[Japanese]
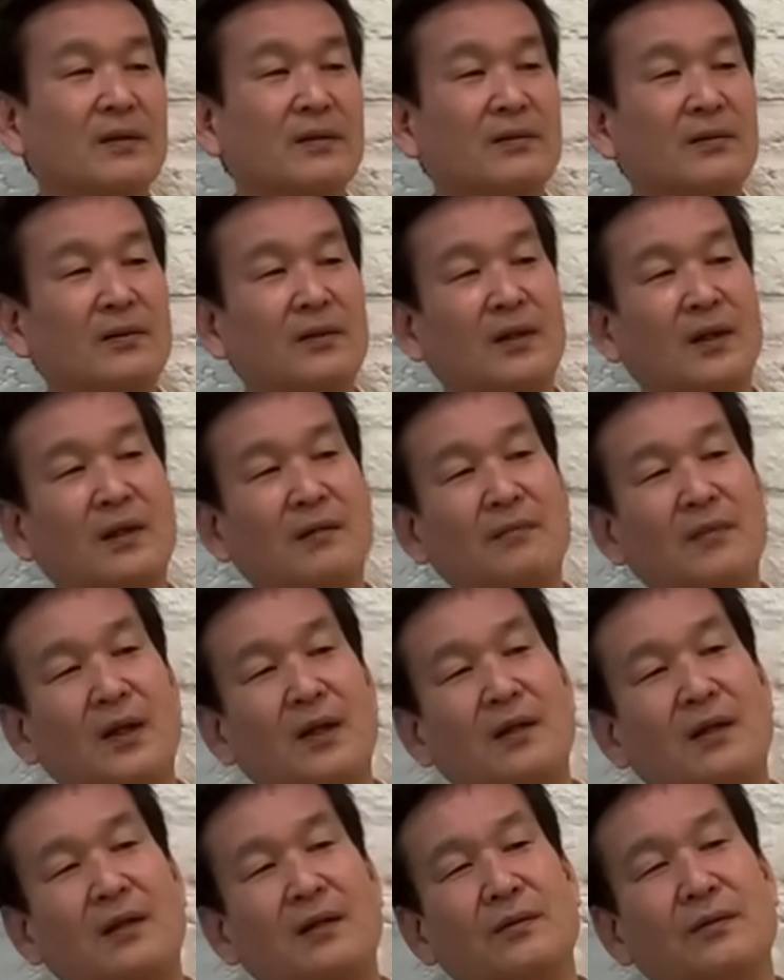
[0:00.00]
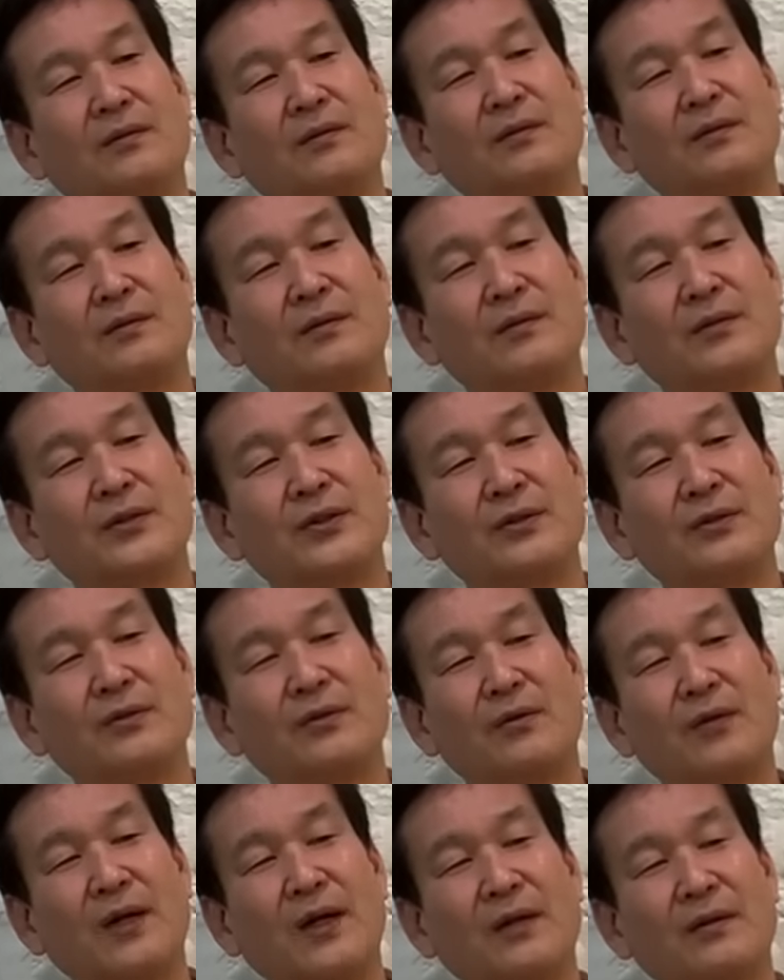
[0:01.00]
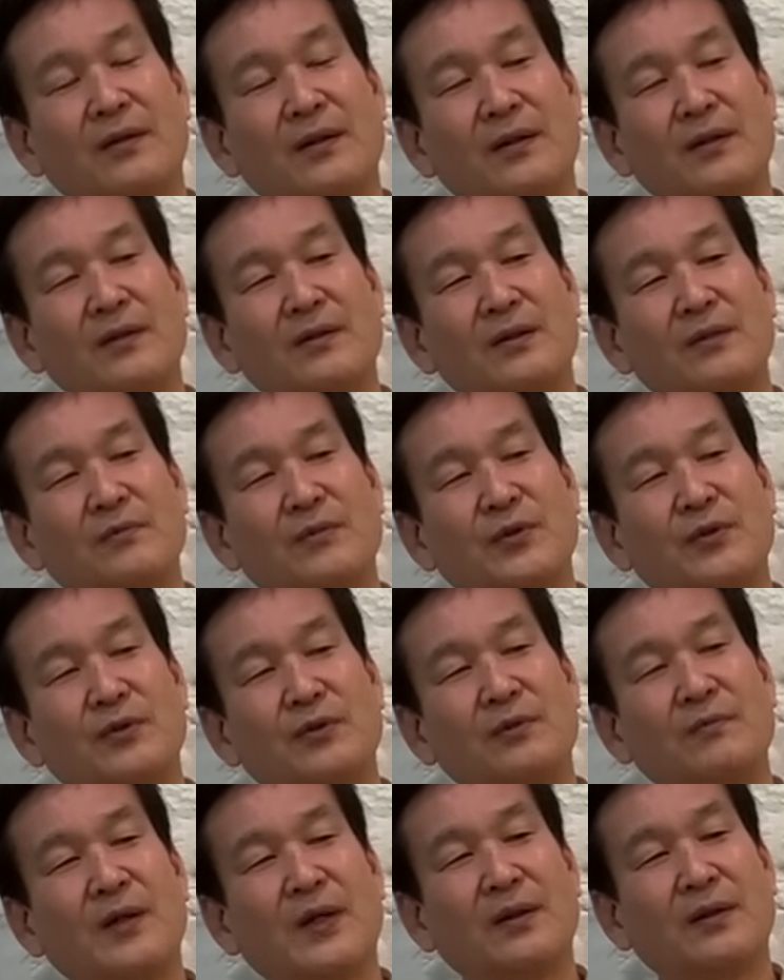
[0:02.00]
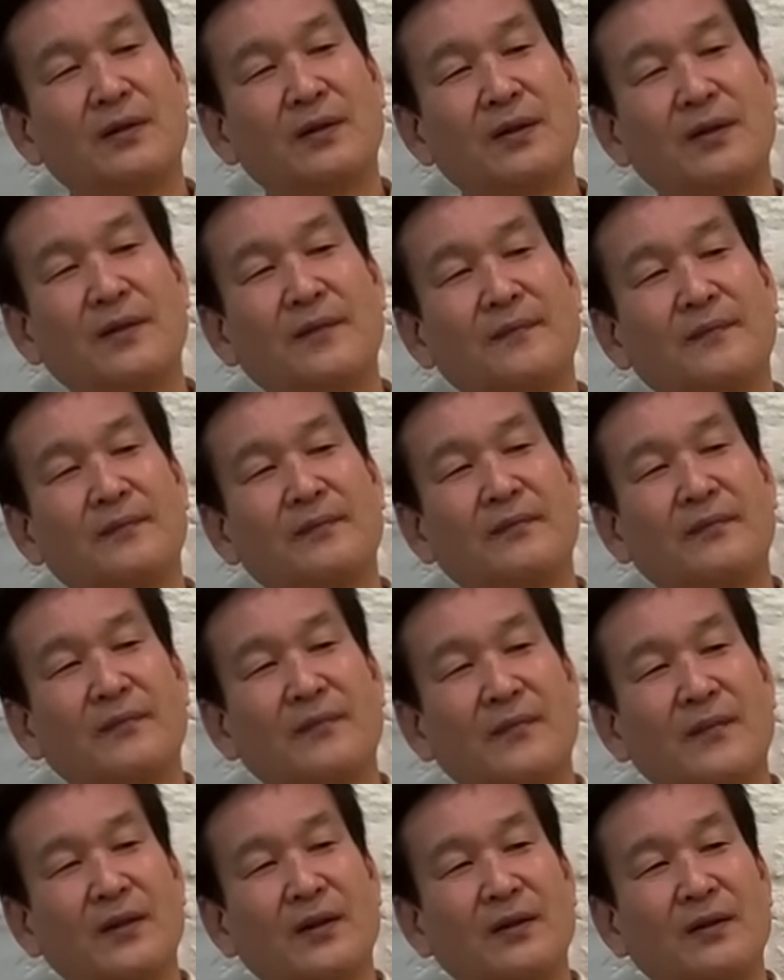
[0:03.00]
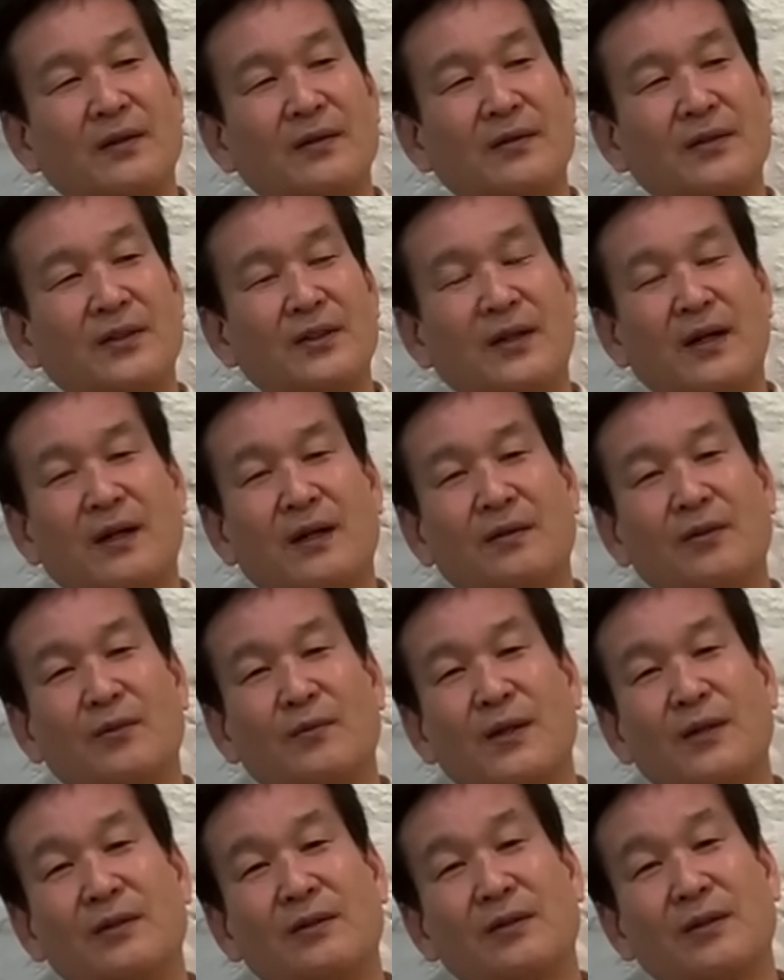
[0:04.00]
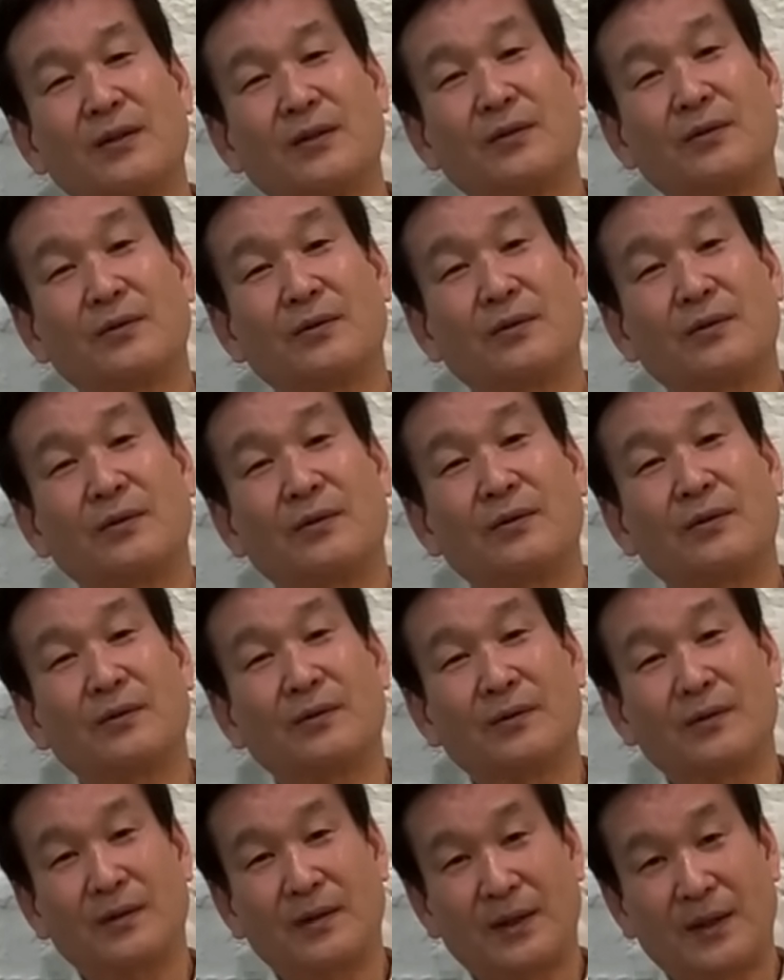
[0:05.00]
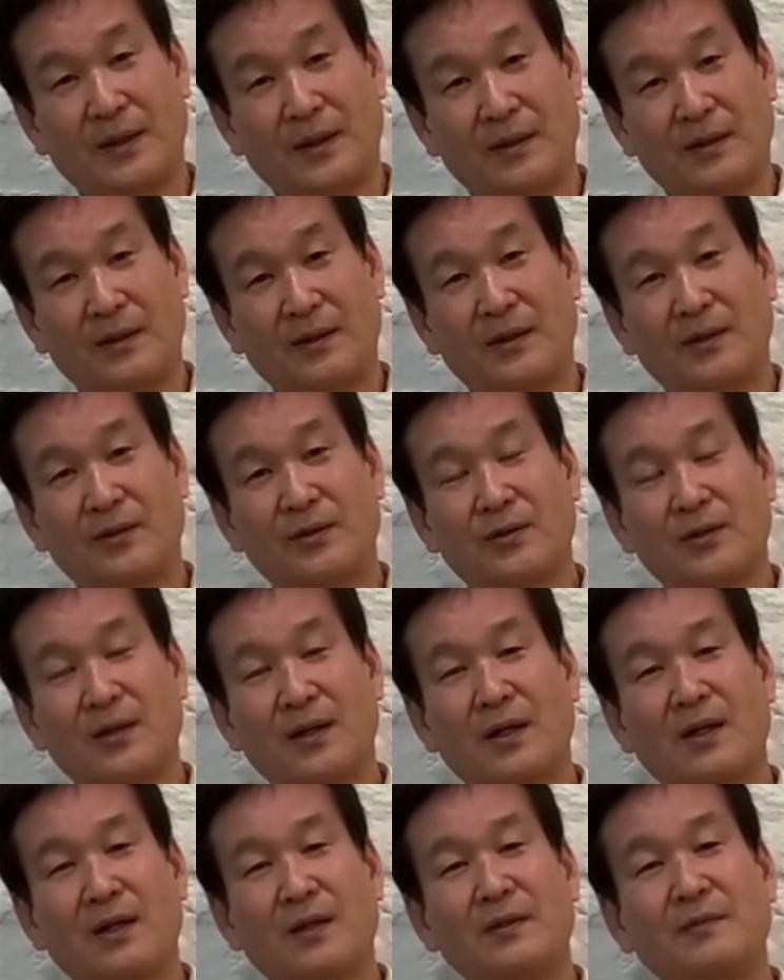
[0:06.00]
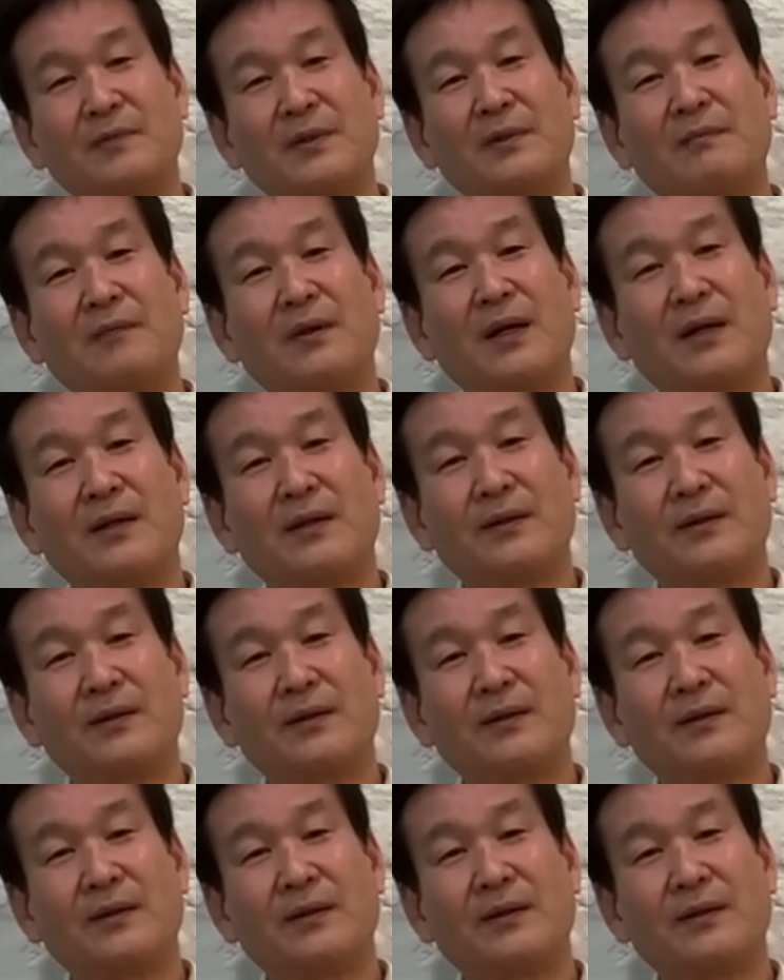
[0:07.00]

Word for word: それからまああの思想は関係なくてもキューバって時間が止まったようなところで、えー、共産革命前